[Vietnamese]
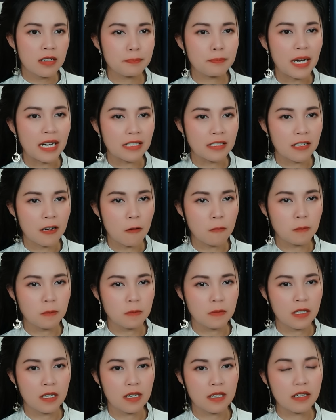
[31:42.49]
bằng không
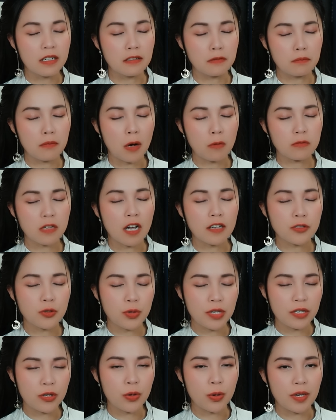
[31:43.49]
đừng mong nó
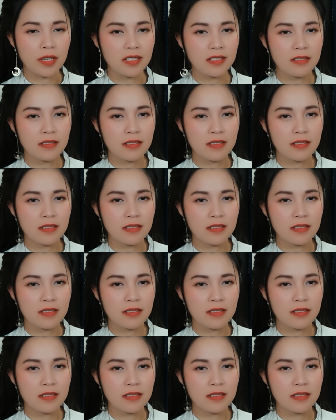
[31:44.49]
suy chuyển.